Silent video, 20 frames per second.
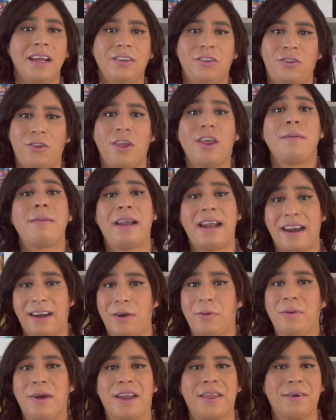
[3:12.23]
Todavía la
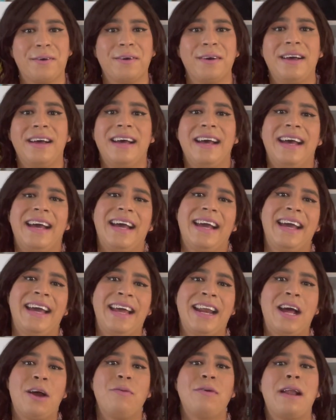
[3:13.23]
recuerdo.
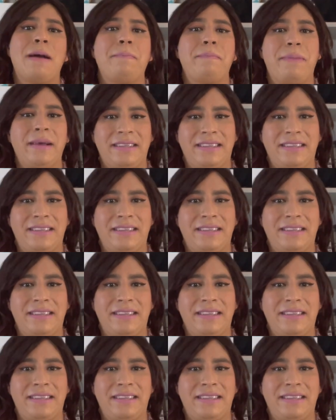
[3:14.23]
Era una